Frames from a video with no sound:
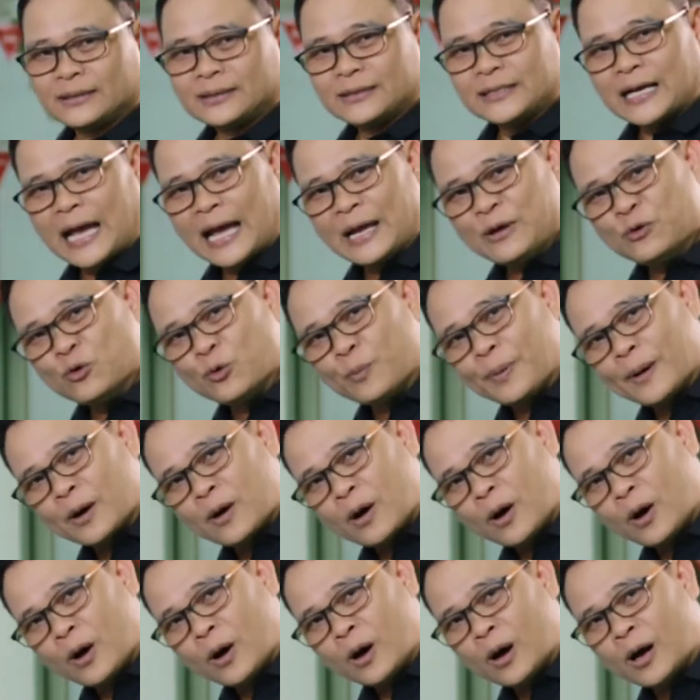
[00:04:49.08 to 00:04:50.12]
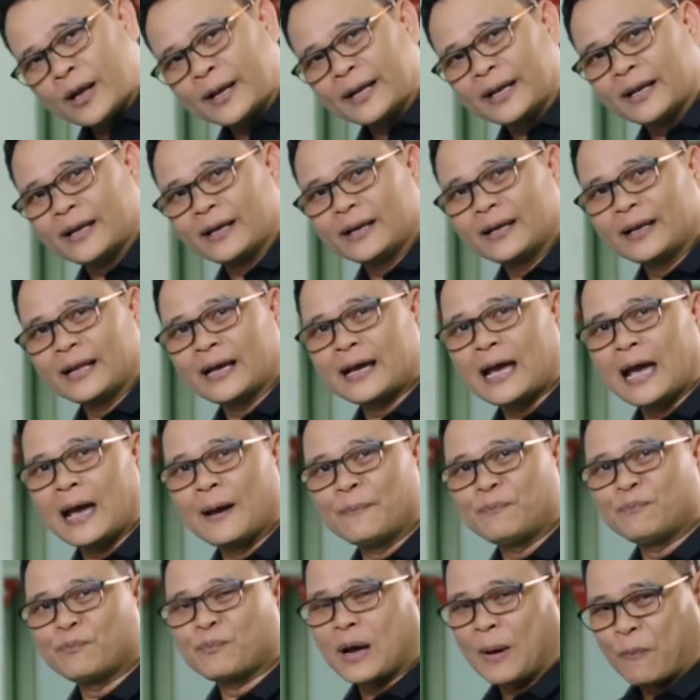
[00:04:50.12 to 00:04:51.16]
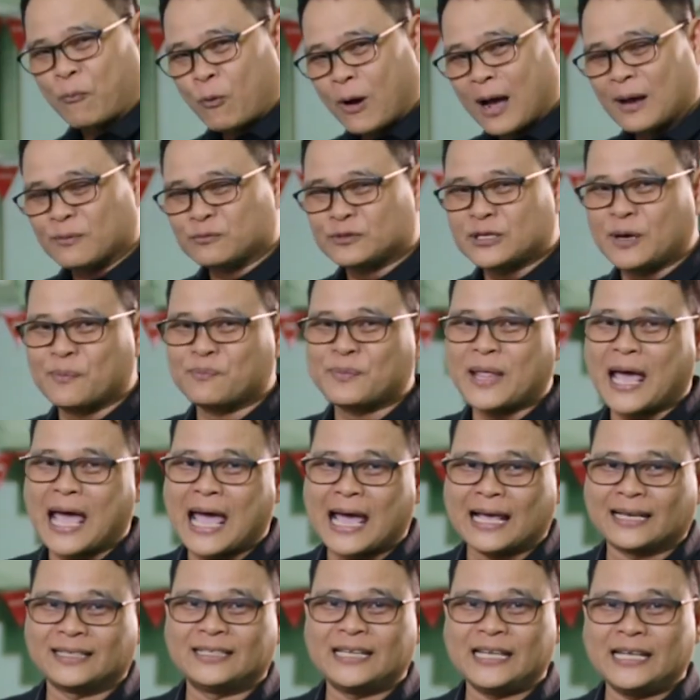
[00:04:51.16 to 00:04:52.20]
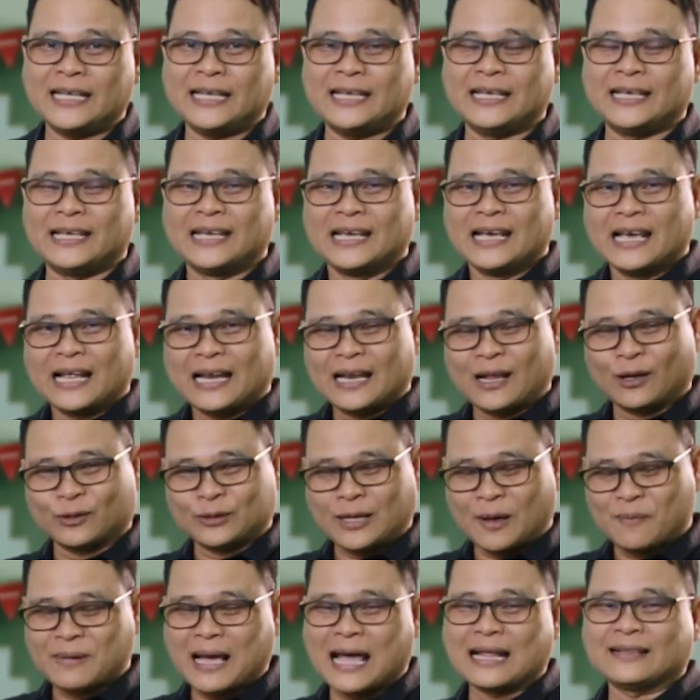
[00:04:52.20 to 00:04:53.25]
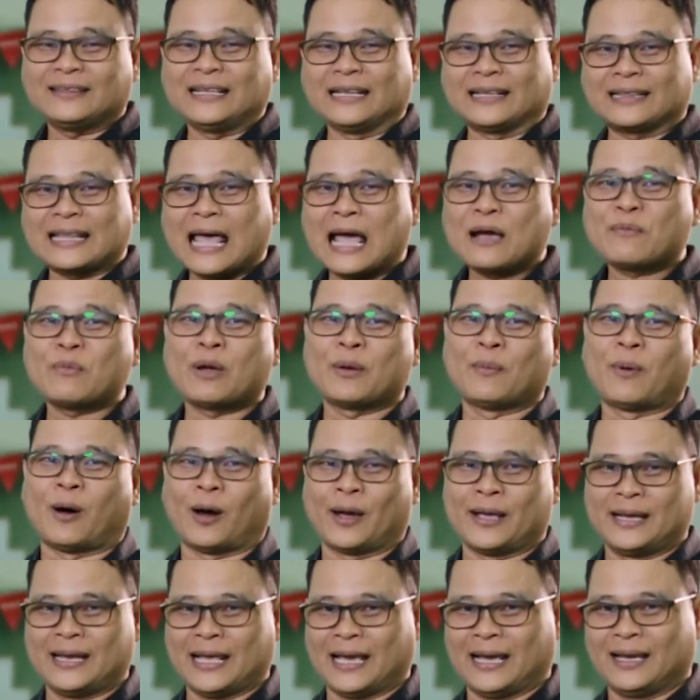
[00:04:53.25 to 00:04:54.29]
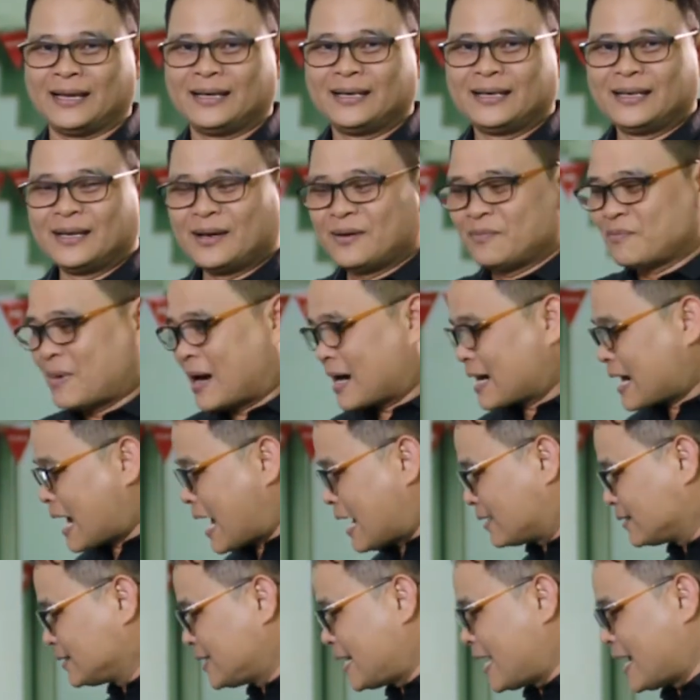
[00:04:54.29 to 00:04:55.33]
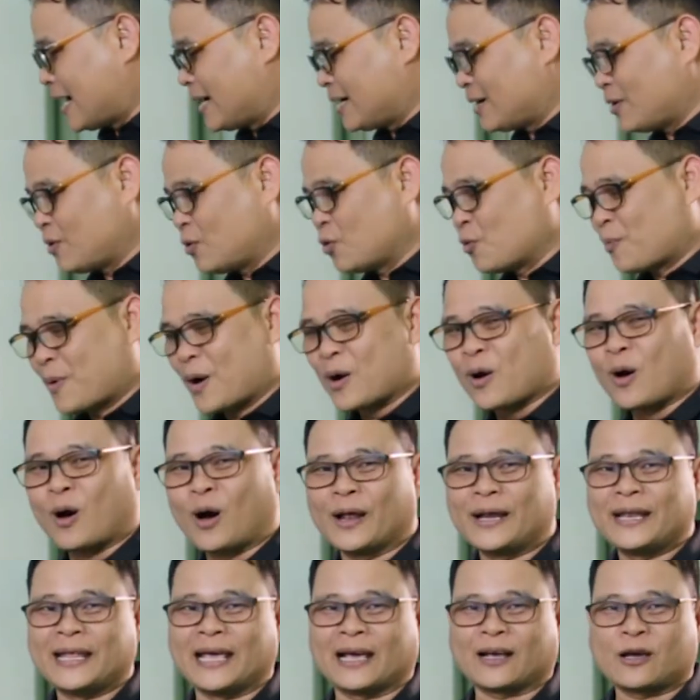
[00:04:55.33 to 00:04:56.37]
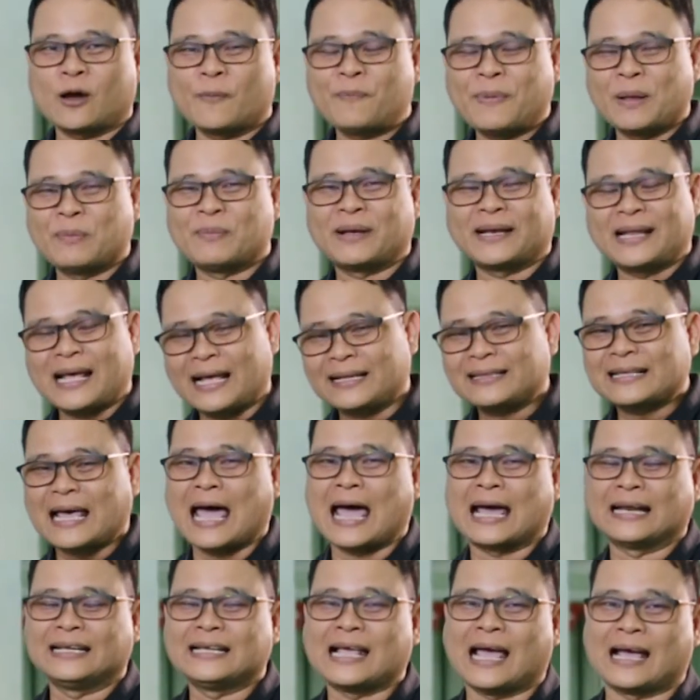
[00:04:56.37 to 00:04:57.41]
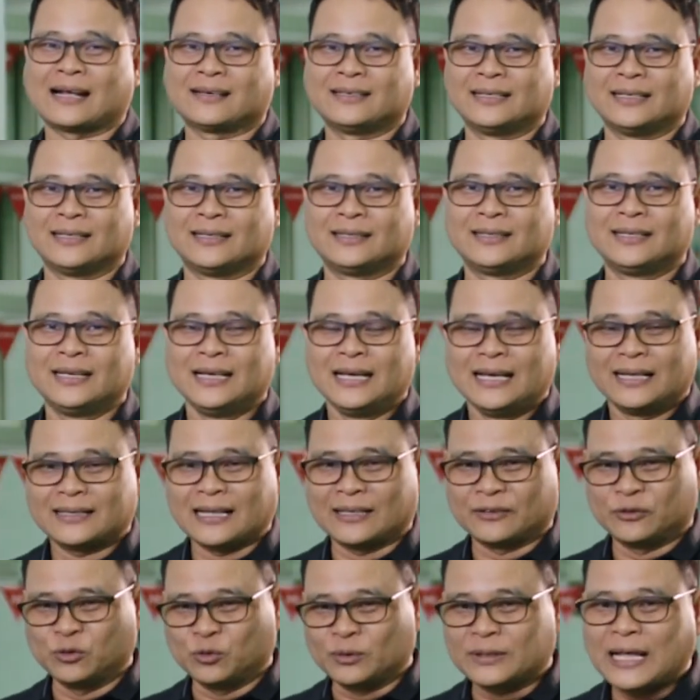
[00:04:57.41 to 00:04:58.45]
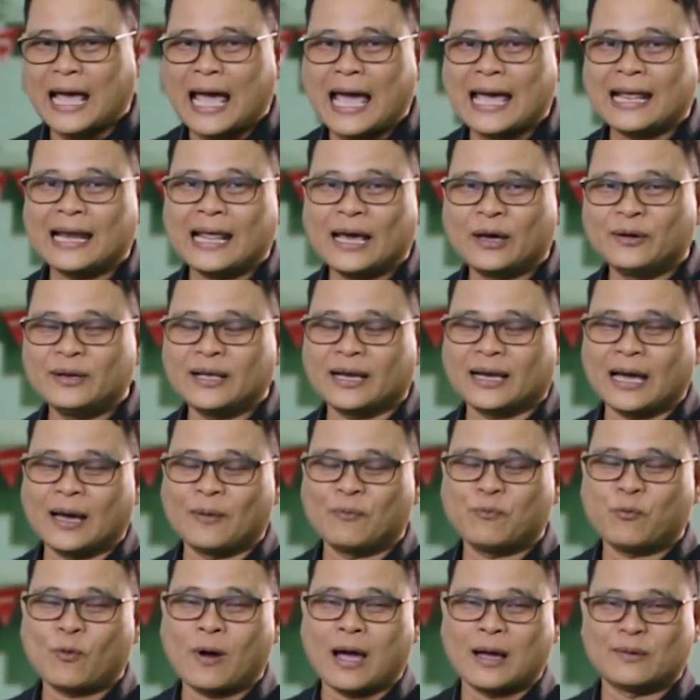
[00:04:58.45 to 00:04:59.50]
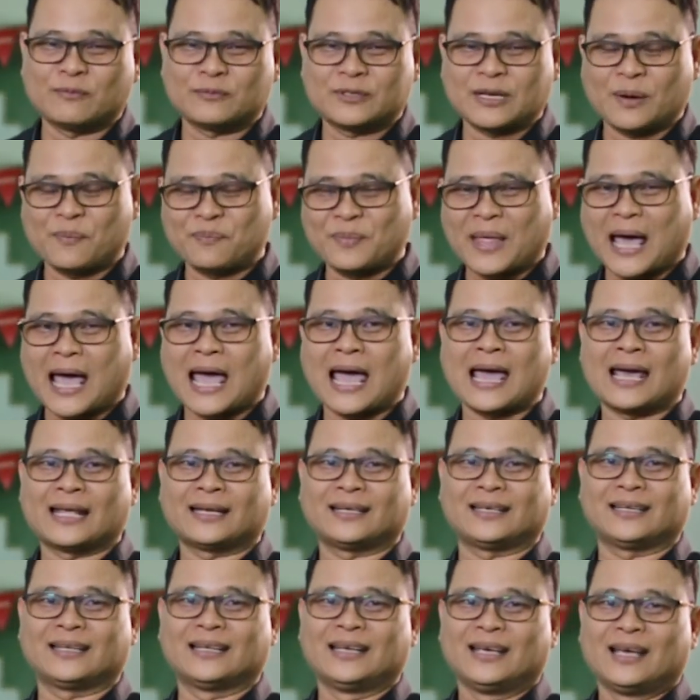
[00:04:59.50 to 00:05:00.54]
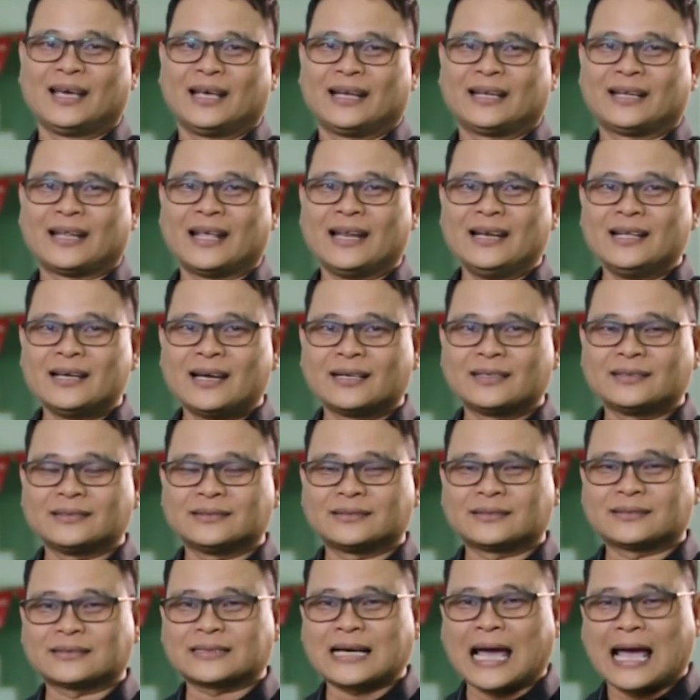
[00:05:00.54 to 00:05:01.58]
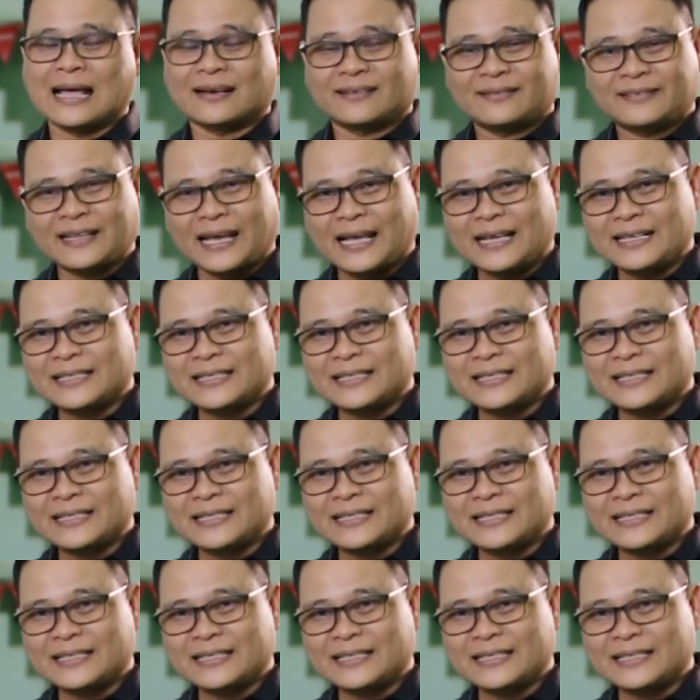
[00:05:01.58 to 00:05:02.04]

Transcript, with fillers: ใช้อุปกรณ์นะครับกับความชำนาญที่เราทำการติดตั้งบ่อยๆเนี่ยบางครั้งเนี่ยอุปกรณ์เนี่ยก็เป็นบรรทัดฐานอย่างหนึ่งแต่สุดท้ายแล้วเนี่ยครับความชำนาญในเรื่องการใส่